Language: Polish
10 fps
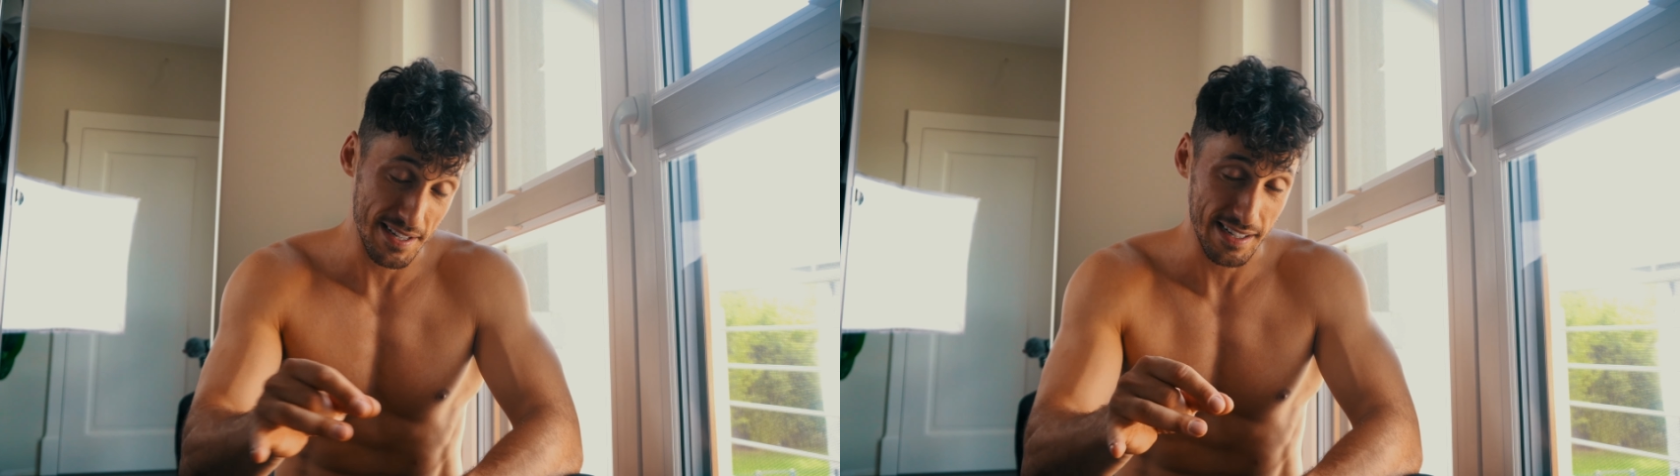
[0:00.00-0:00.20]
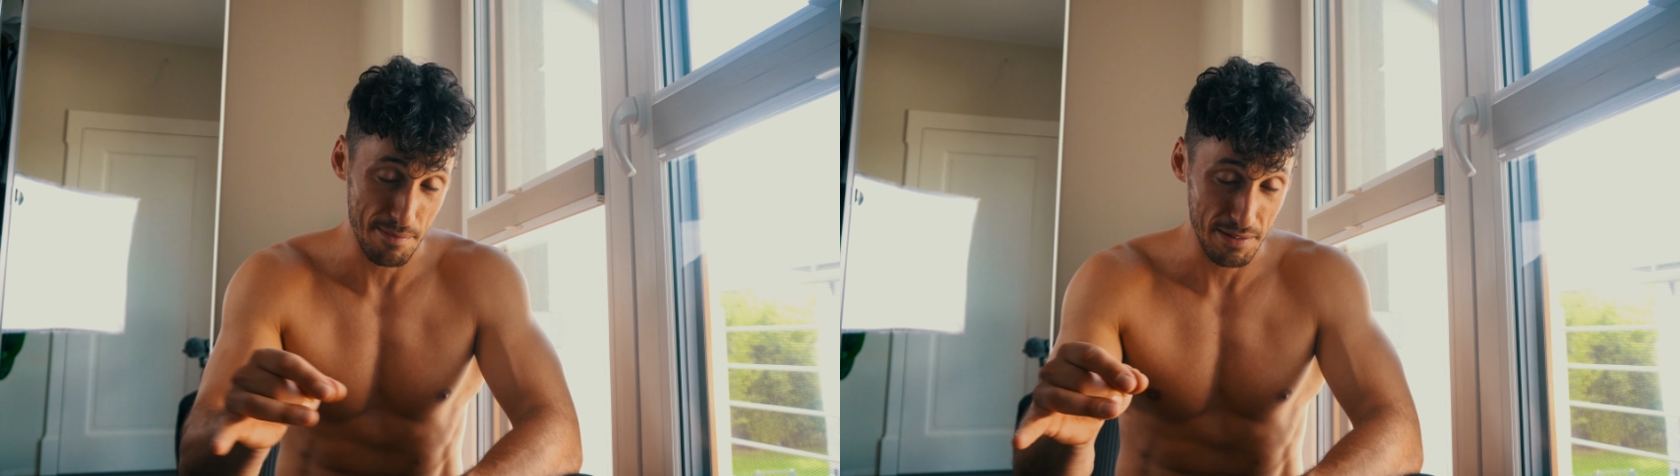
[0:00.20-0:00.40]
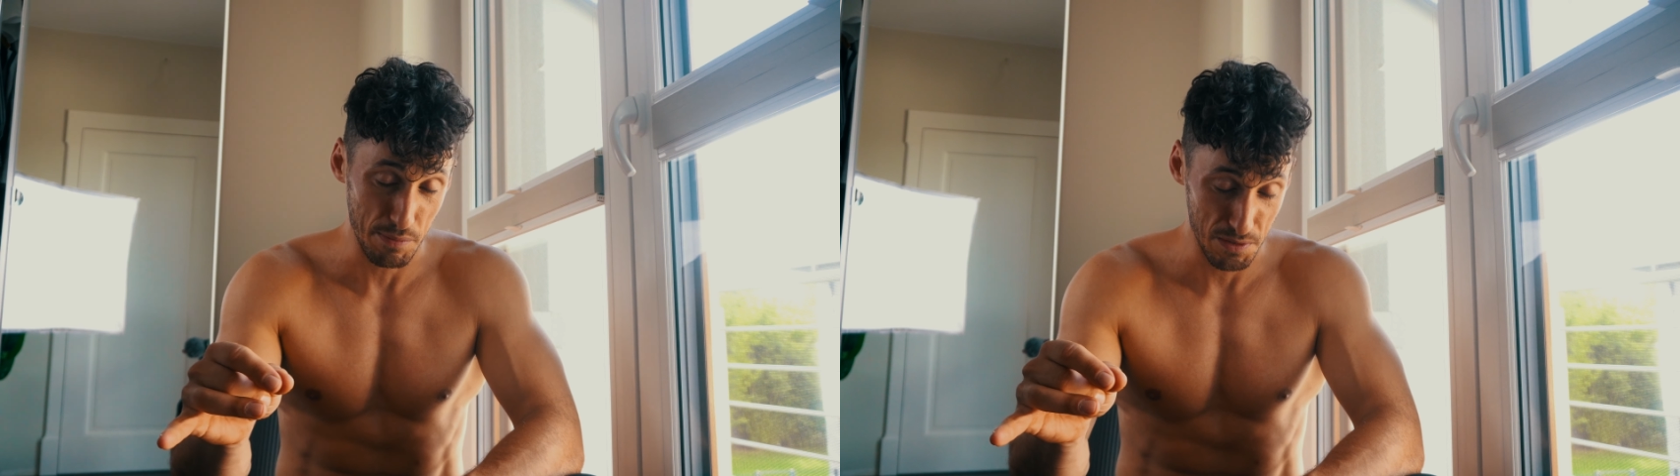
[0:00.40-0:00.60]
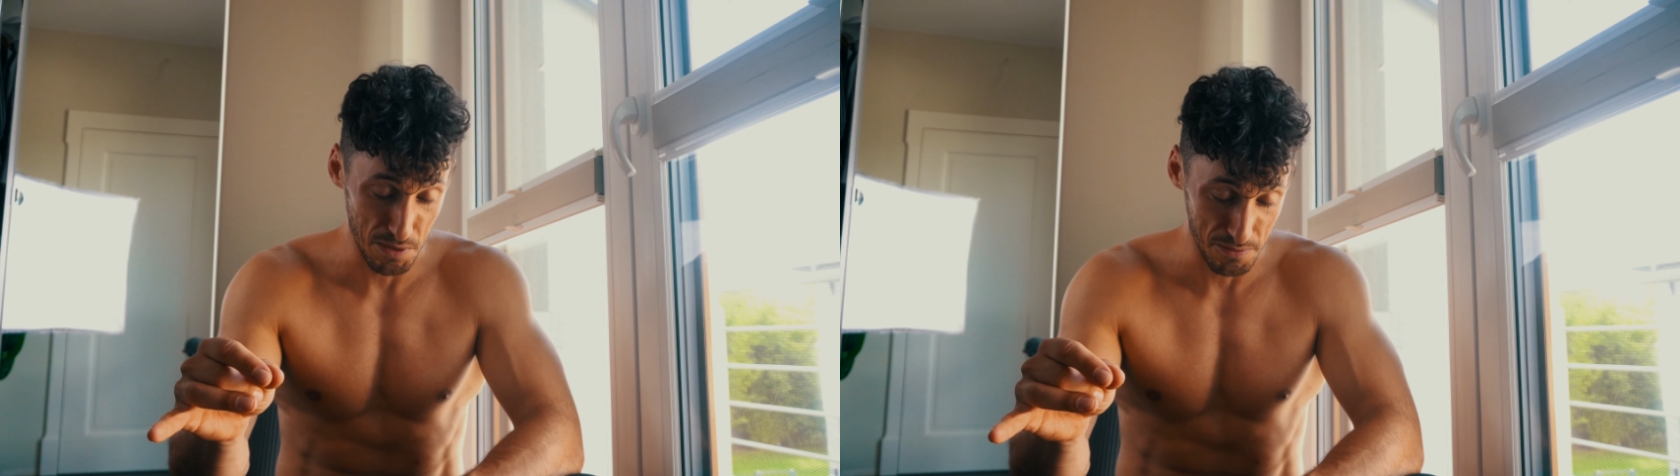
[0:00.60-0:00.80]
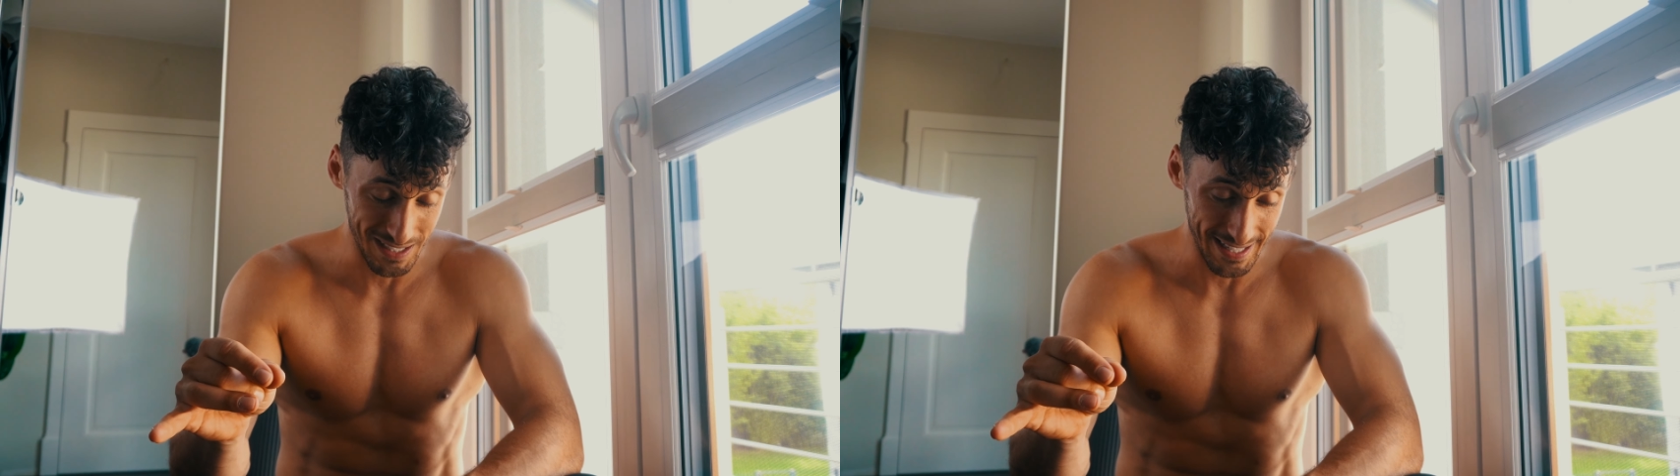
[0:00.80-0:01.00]
reklamy
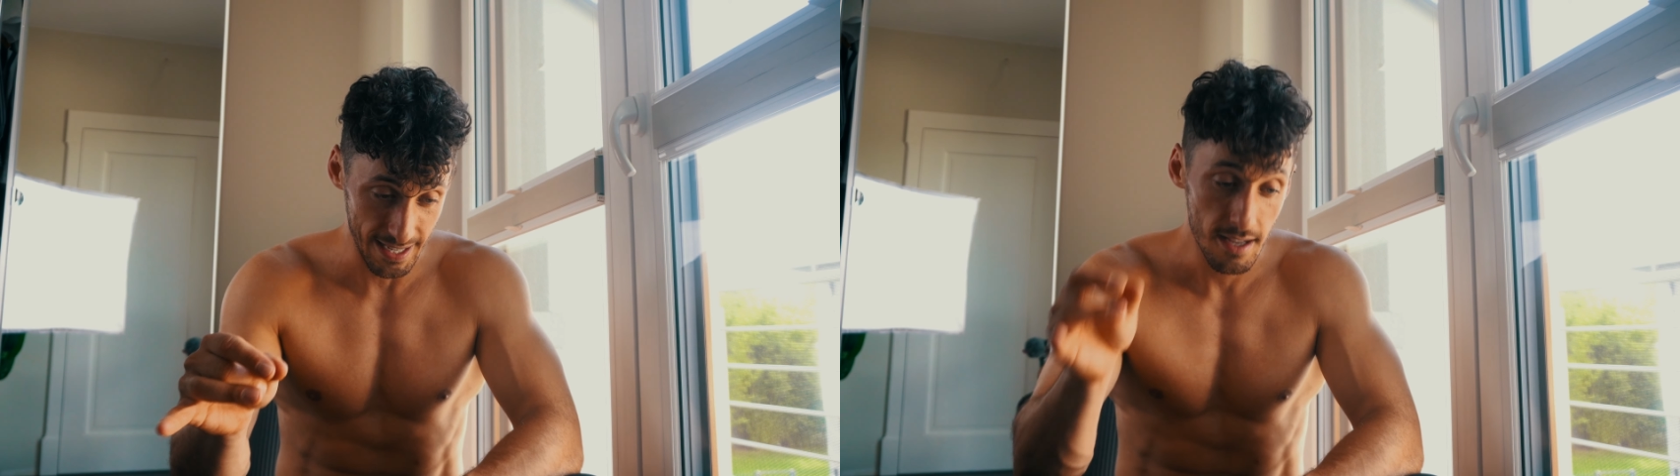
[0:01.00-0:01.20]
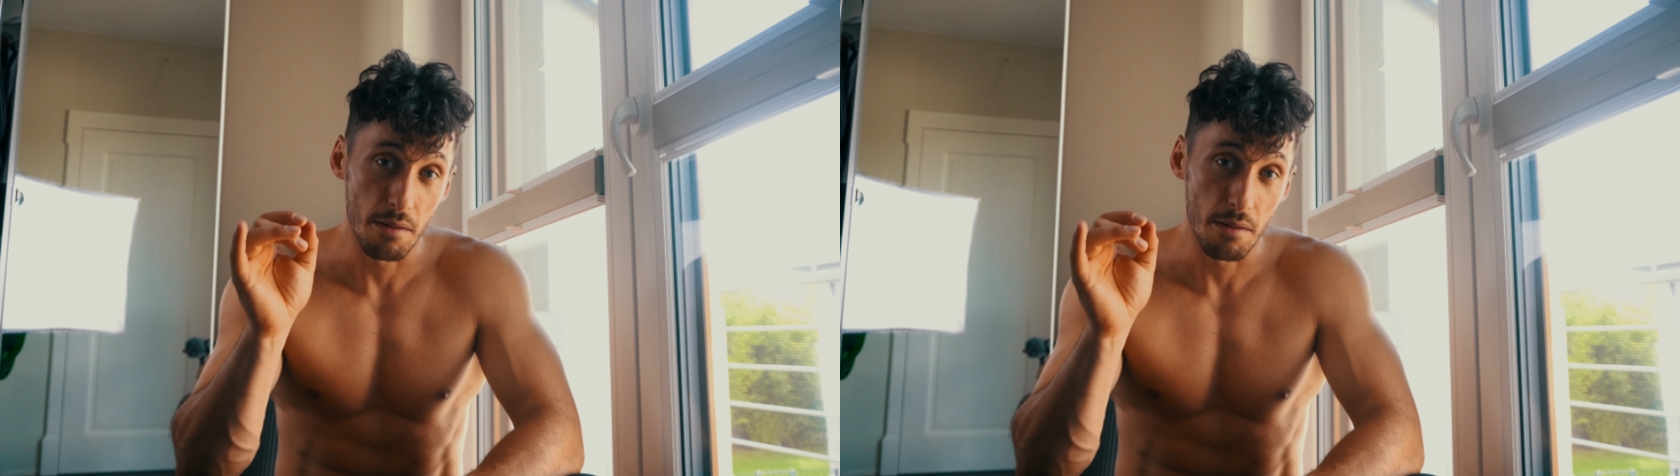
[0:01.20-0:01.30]
sponsorowanej,